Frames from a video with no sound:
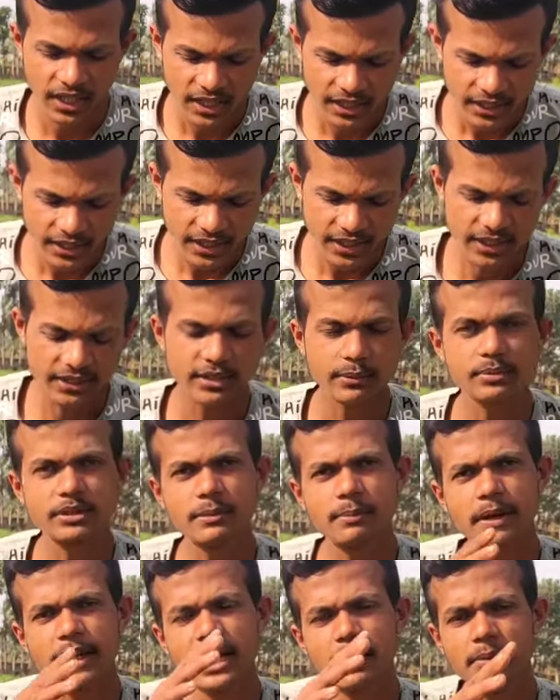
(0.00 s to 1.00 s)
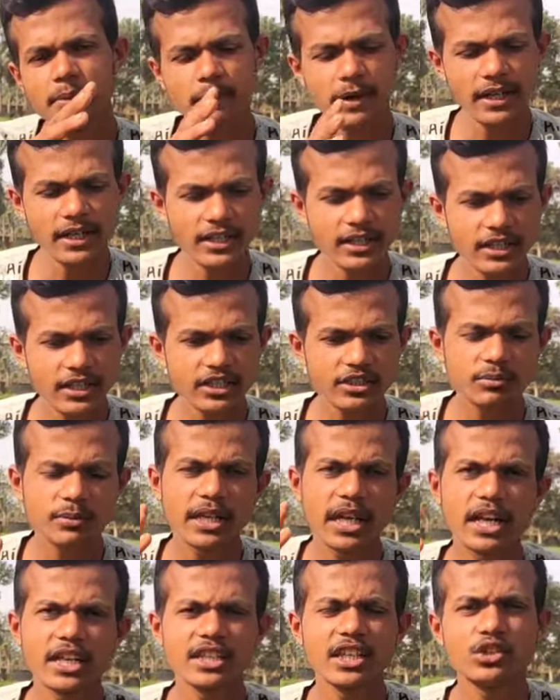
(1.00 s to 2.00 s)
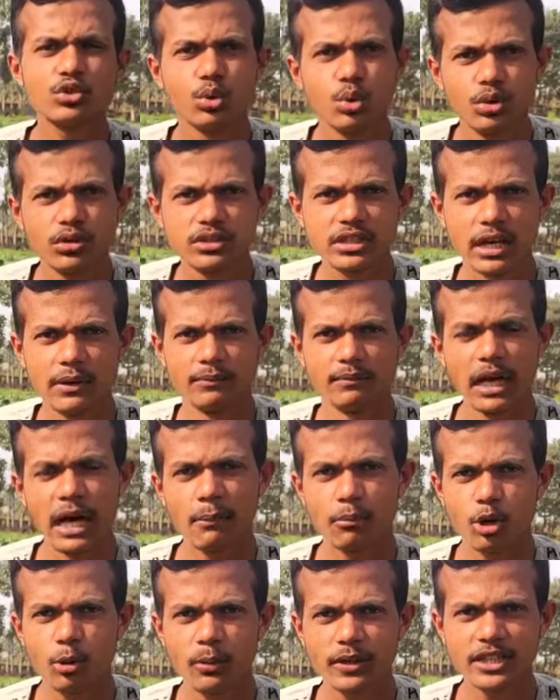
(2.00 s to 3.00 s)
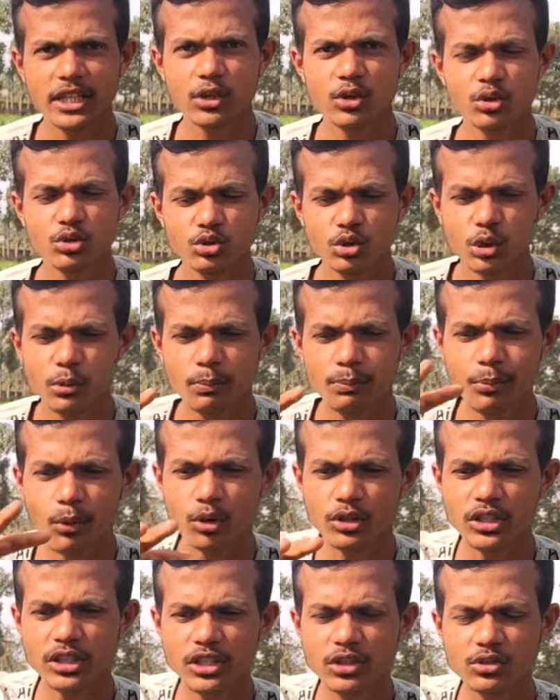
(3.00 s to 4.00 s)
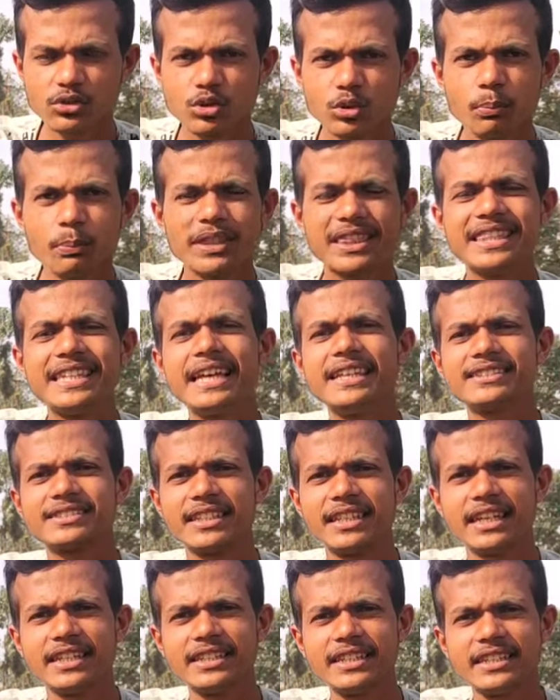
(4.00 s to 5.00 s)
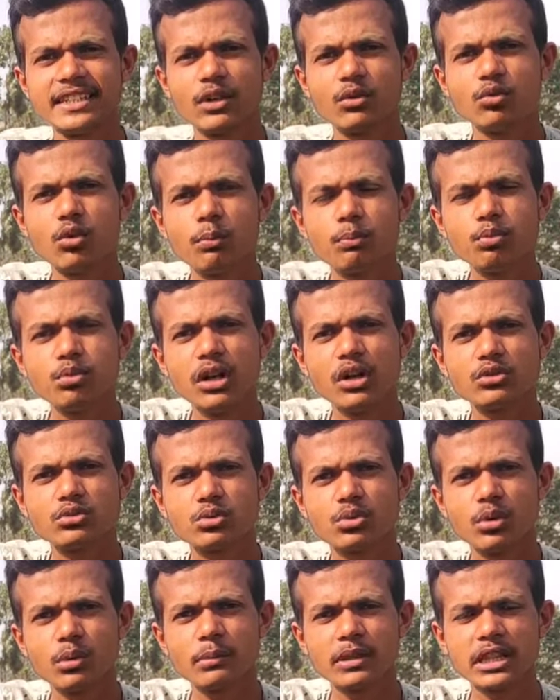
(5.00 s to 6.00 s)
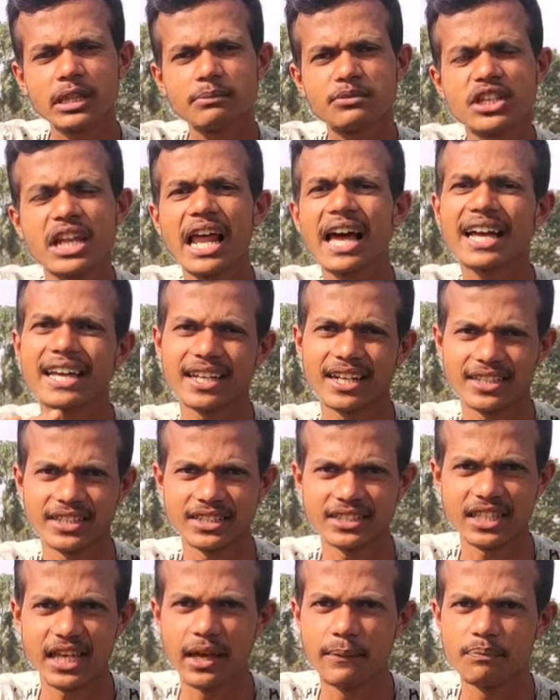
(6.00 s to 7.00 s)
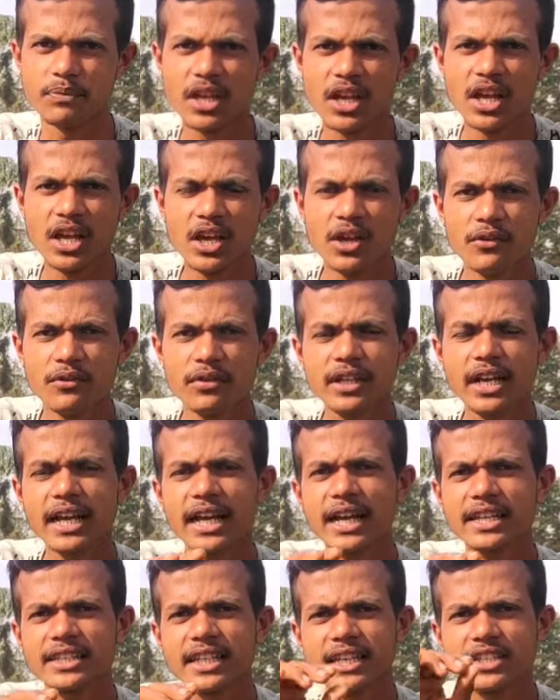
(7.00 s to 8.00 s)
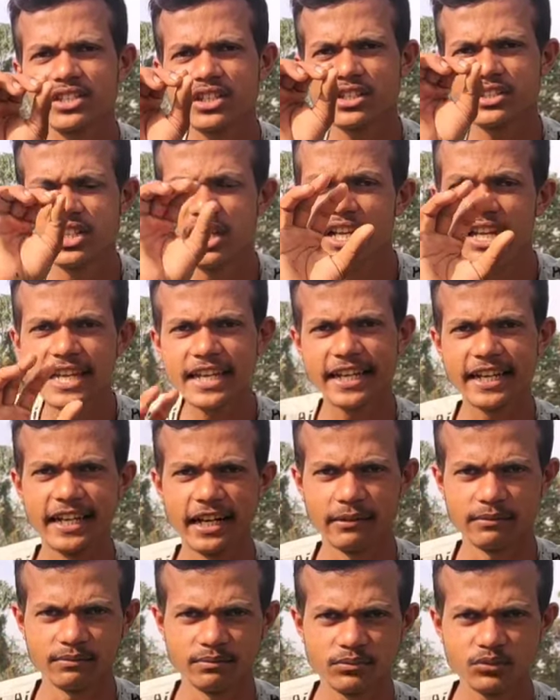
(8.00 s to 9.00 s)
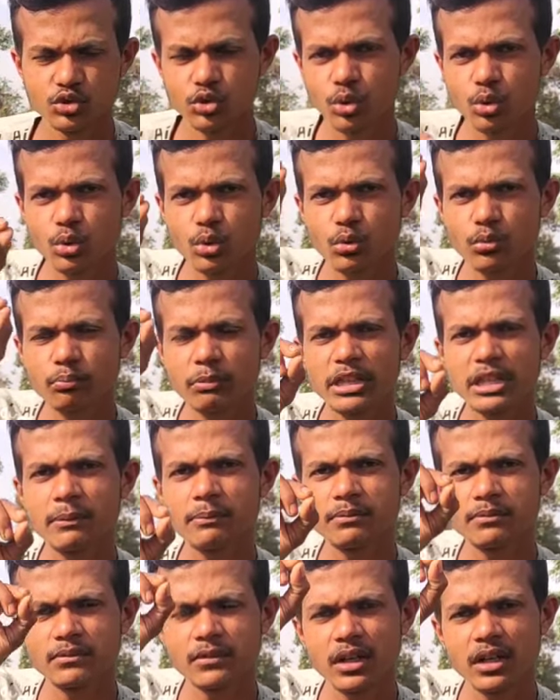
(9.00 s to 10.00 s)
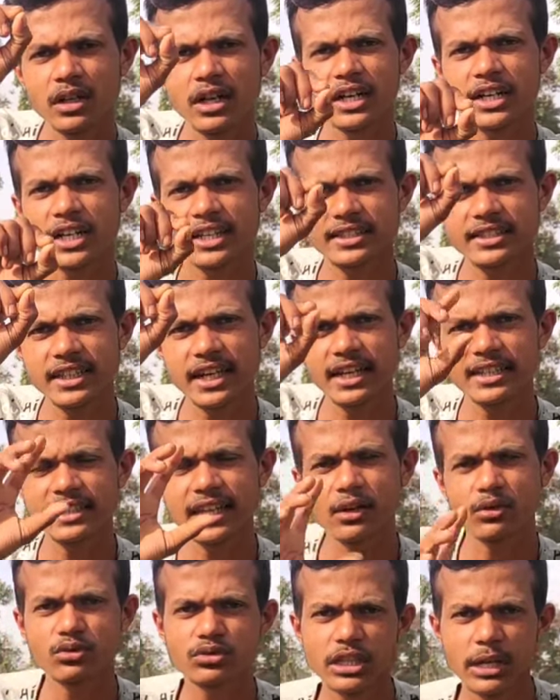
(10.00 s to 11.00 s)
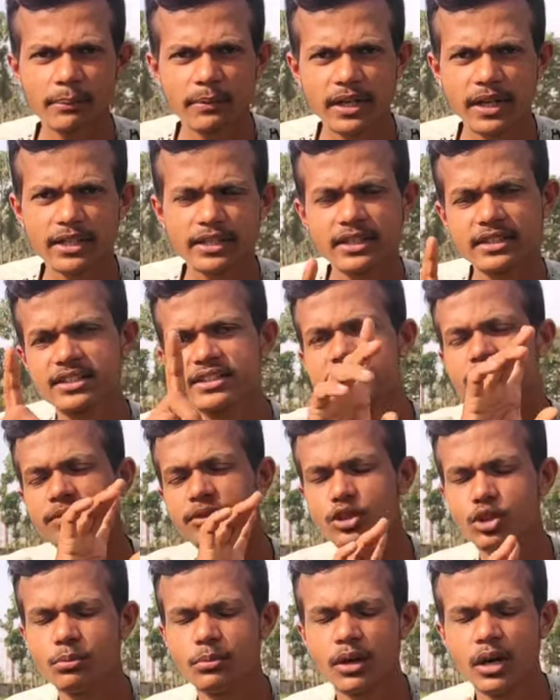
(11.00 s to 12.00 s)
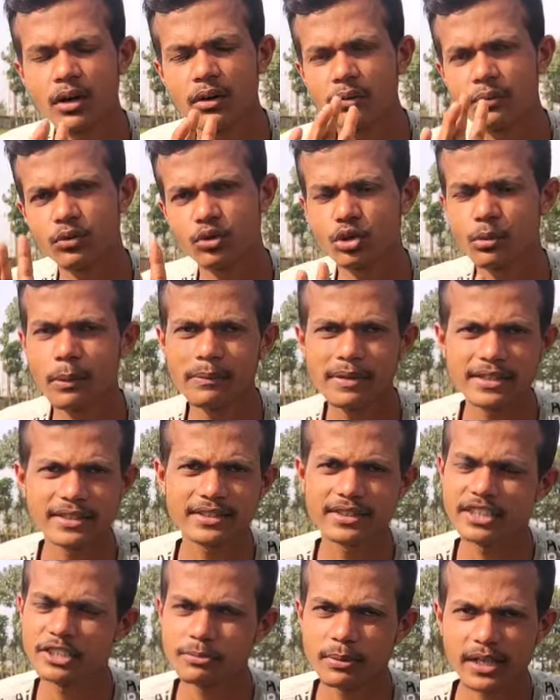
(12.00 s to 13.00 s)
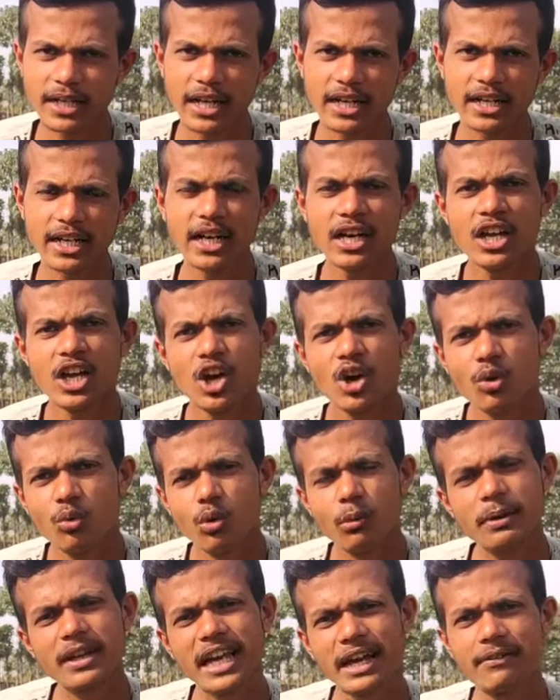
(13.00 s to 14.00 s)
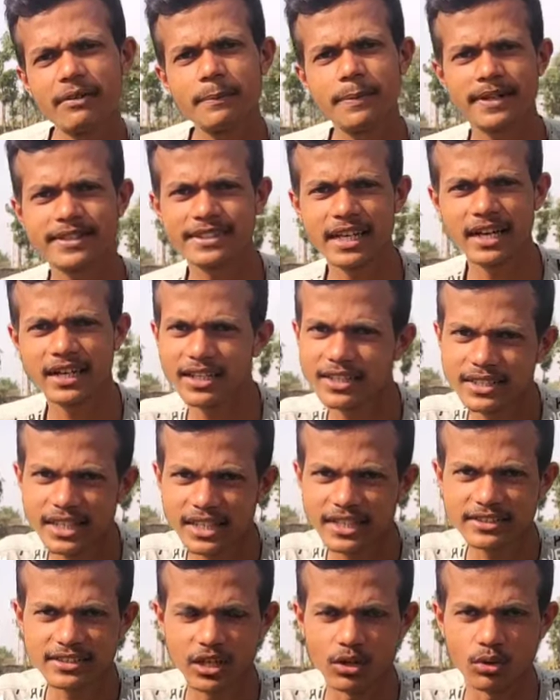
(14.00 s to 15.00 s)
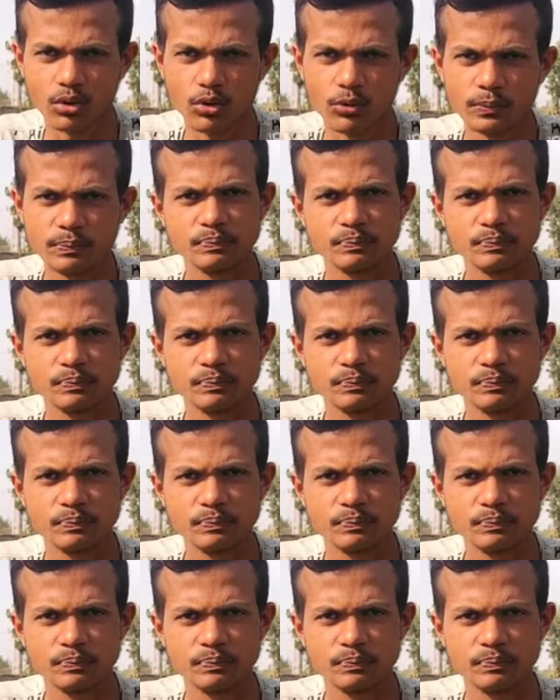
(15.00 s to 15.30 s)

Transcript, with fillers: देखिए सबसे पहला बीमारी देखिए इसमें क्या लगता है झुलसा आपको पता होगा जो कि पौधे को जो पत्तियाँ इसका रहती है ना वो पूरा उसको मतलब जला के रख देता है फिर एक आता है झिल्ली कीड़ा जो मतलब लटकते रहता है उस टाइप का रहता है जैसे वीडियो फोटो में हम देख सकते हैं इस प्रकार का वो भी काफ़ी परेशान करता है किसानों को